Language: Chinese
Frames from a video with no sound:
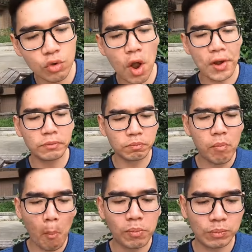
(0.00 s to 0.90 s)
对，
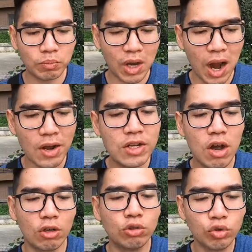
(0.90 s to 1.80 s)
它一
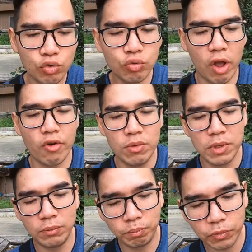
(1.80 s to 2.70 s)
咬下去酥，然后里
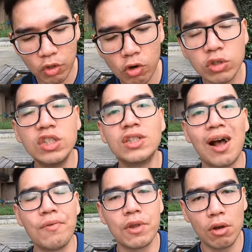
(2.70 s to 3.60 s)
面空气感，